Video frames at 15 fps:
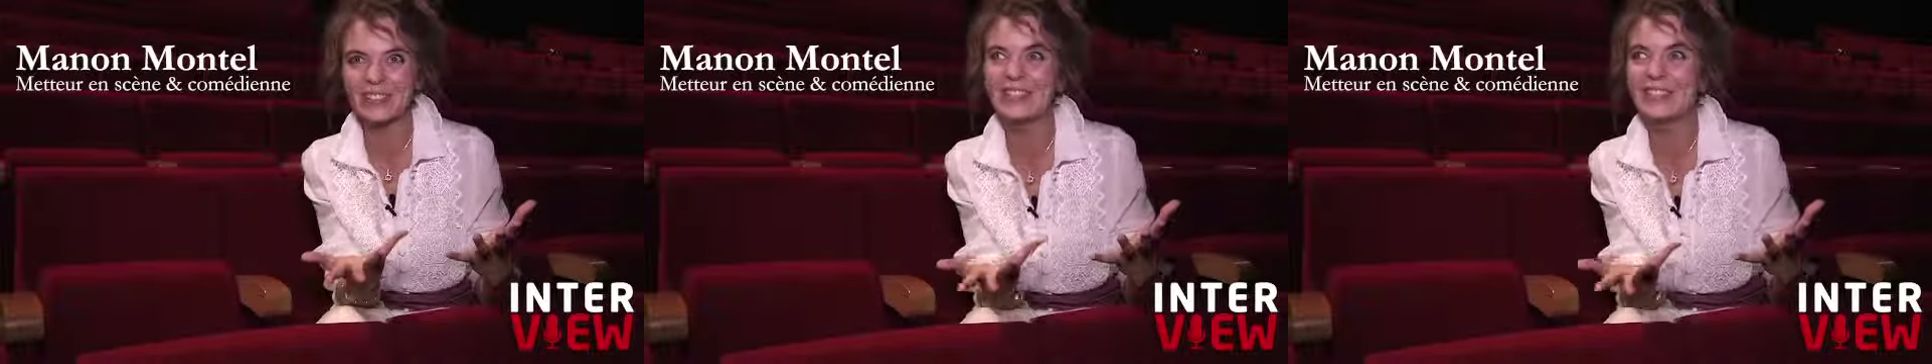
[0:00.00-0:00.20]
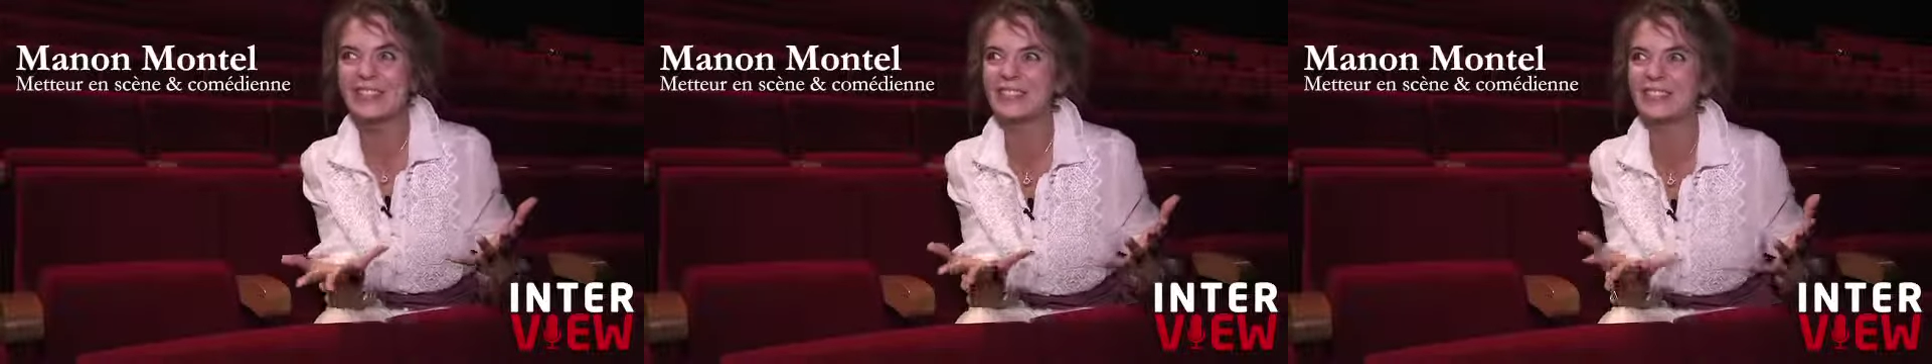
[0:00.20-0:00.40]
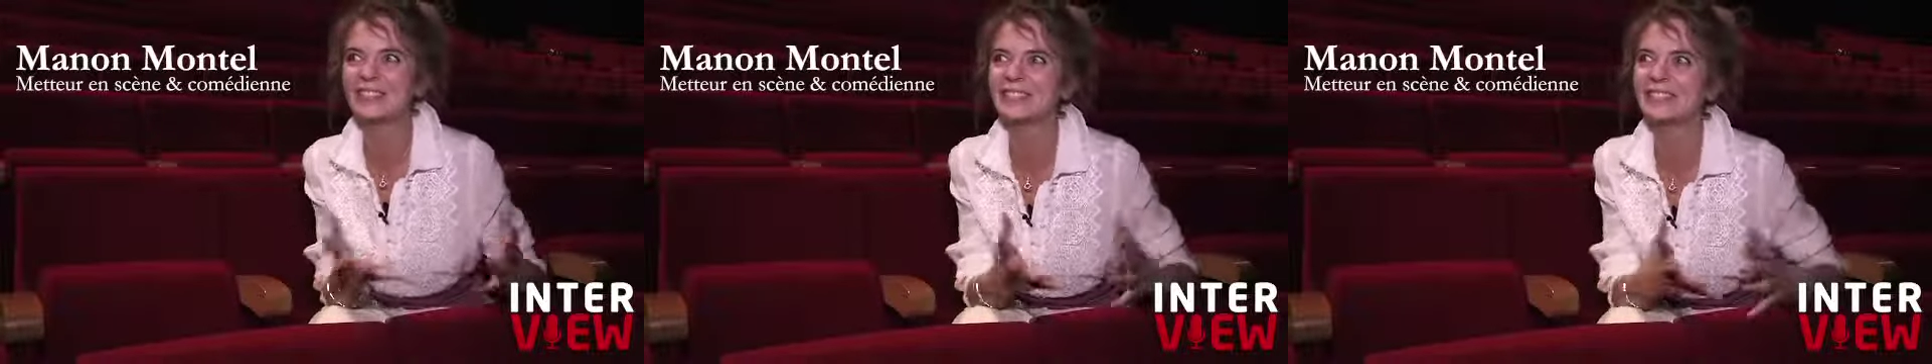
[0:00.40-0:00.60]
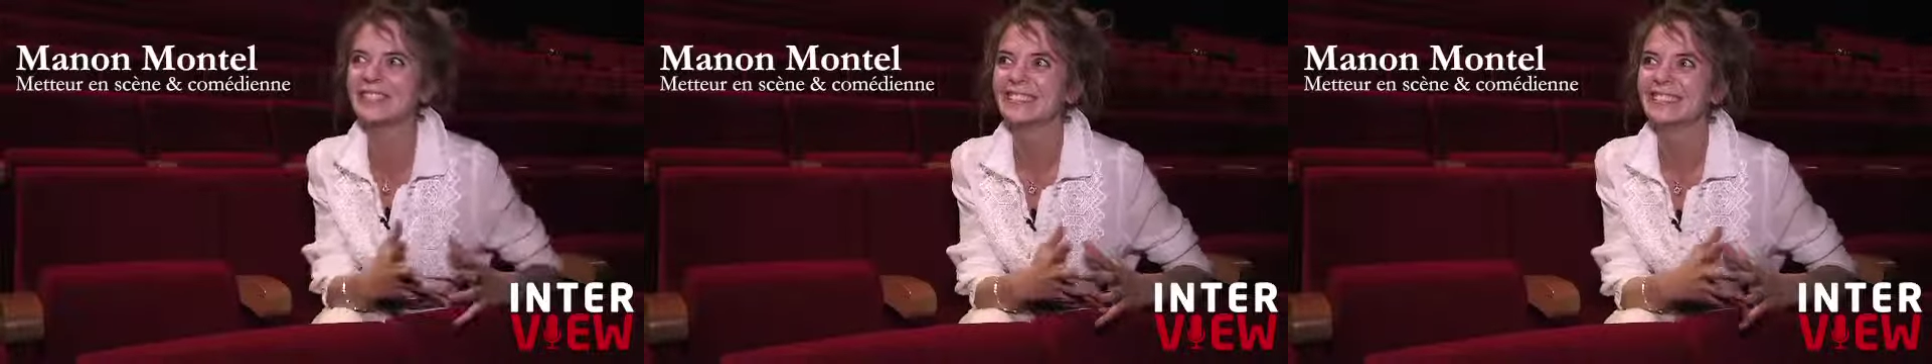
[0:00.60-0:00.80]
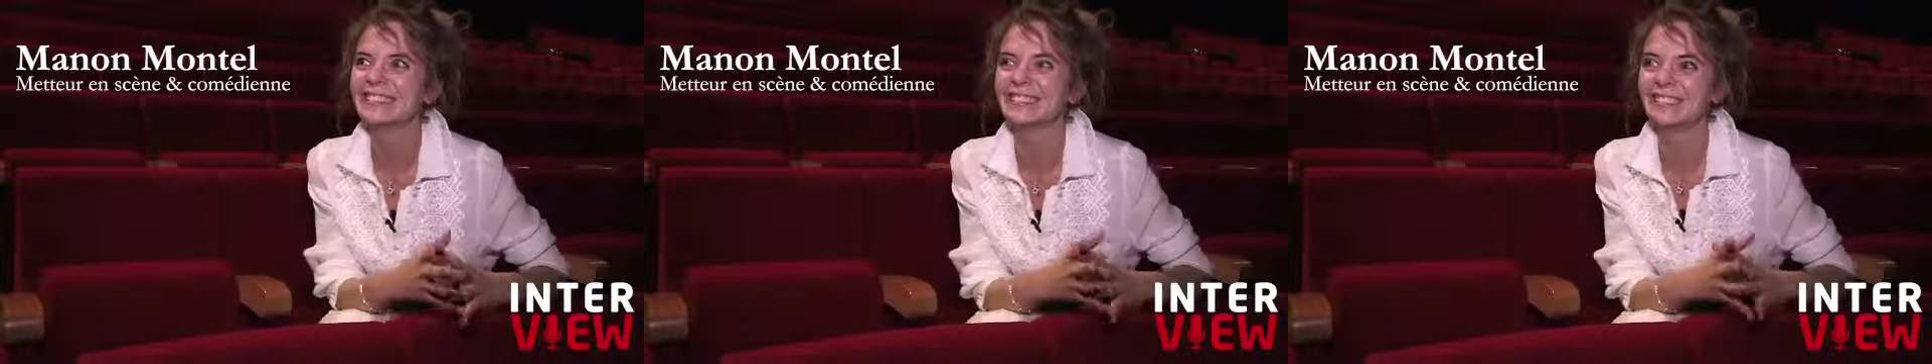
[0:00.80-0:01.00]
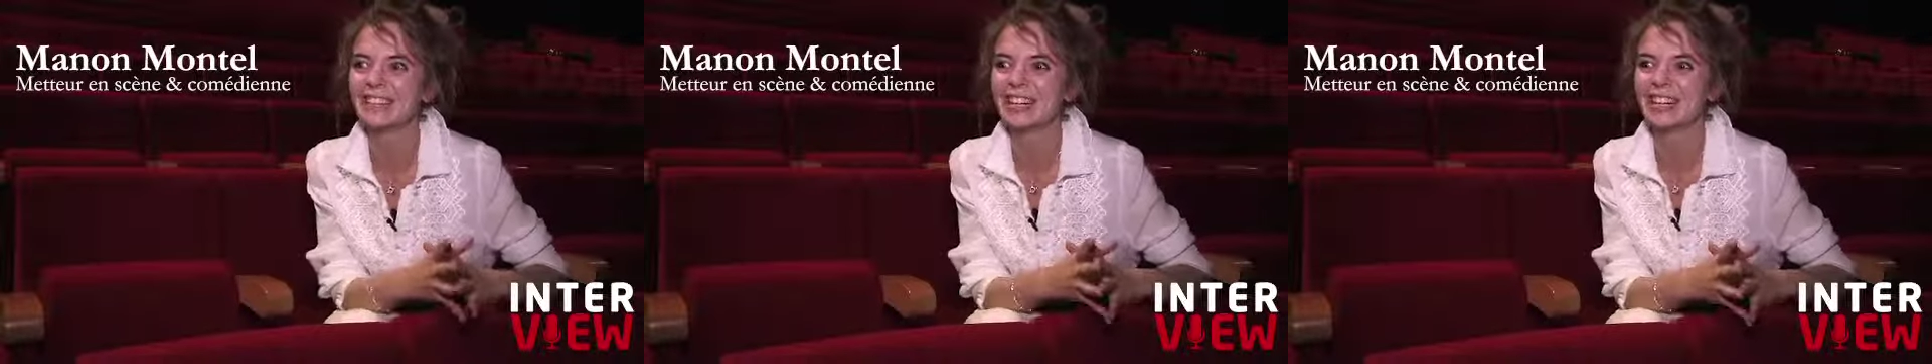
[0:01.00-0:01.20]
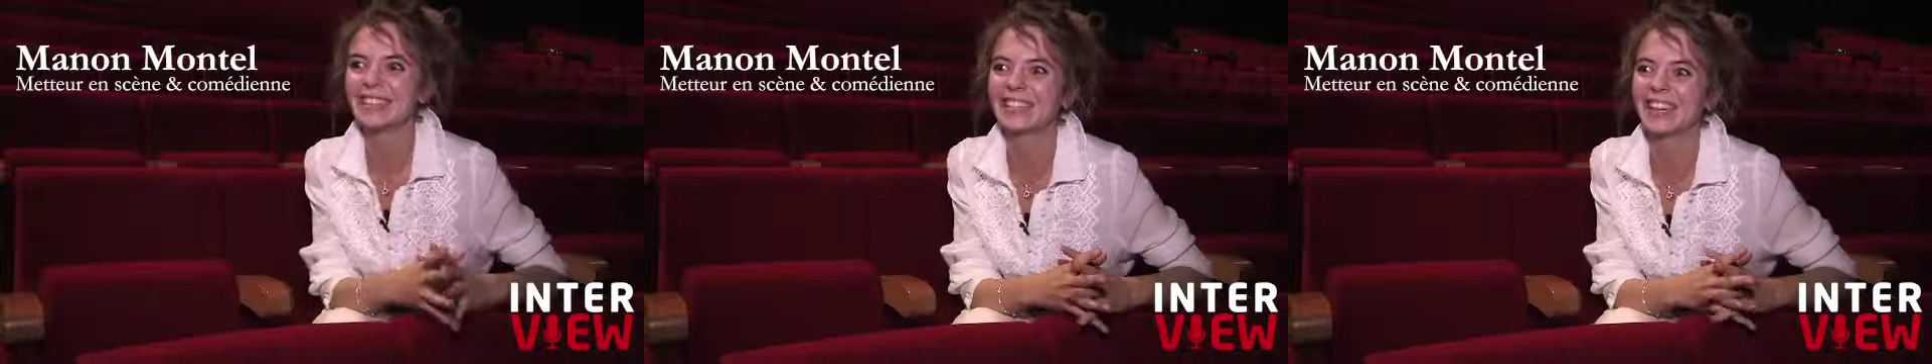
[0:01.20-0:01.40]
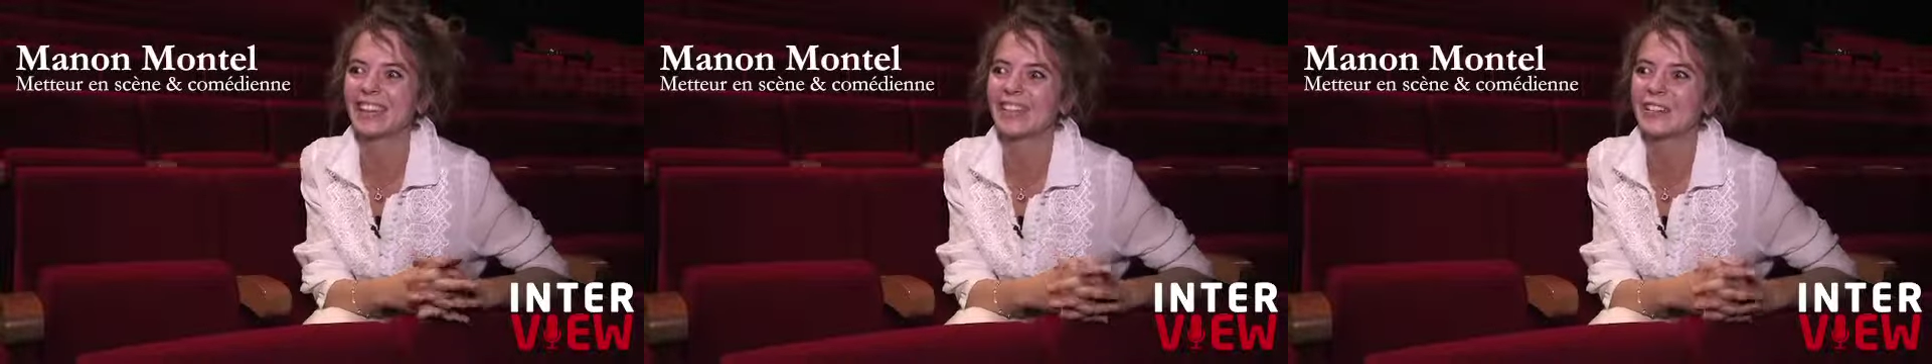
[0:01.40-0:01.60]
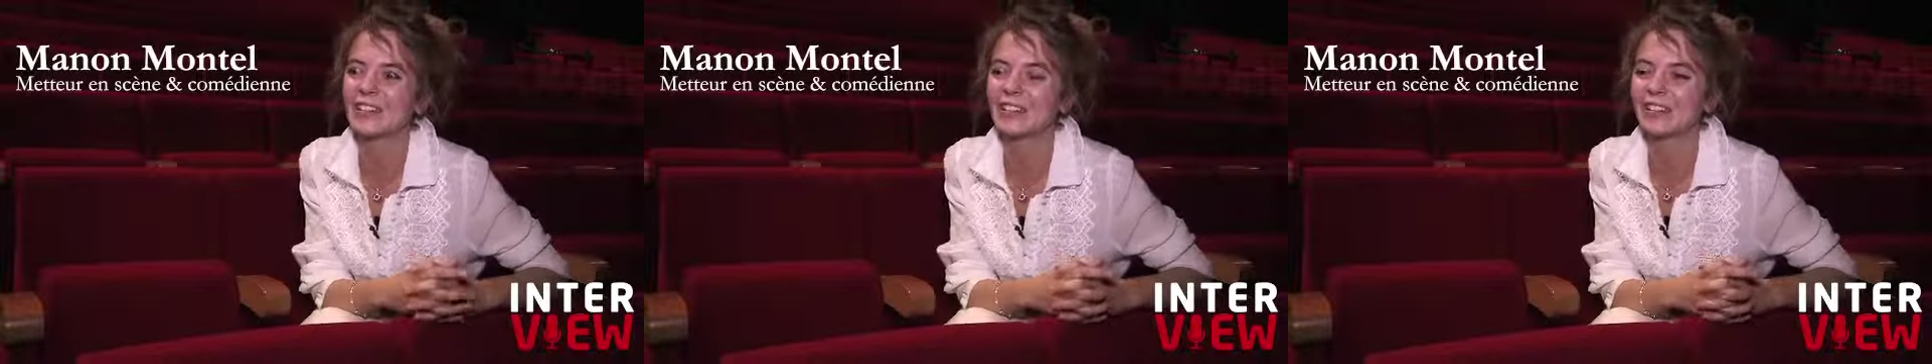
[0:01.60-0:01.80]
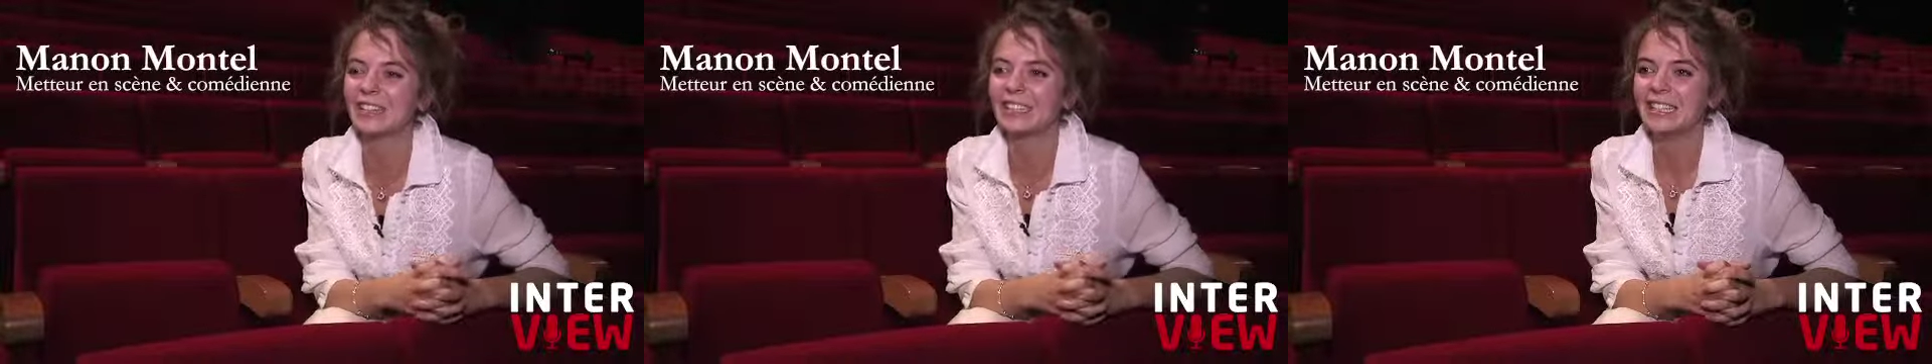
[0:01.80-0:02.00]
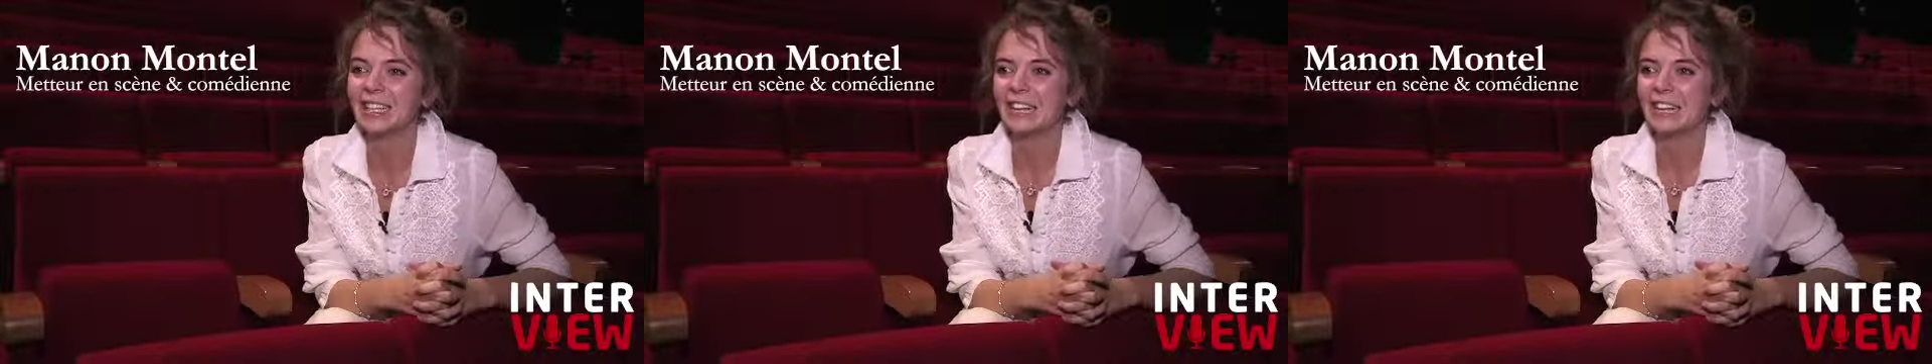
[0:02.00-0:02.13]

titan de la littérature.